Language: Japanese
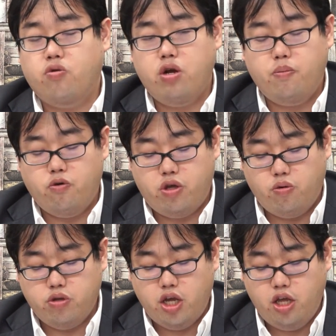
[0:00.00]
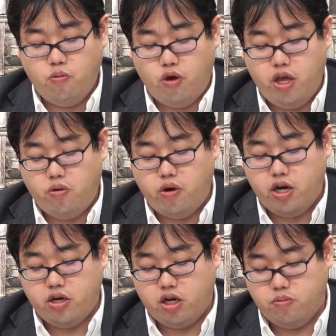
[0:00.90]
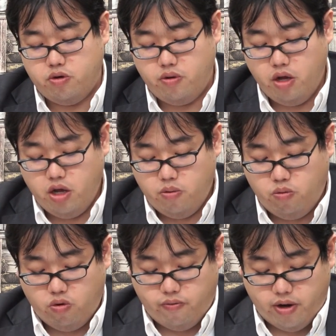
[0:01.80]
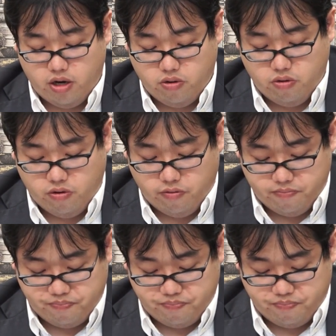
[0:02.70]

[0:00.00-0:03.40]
これはもう基本的にもう英語ある学部、もう、あの、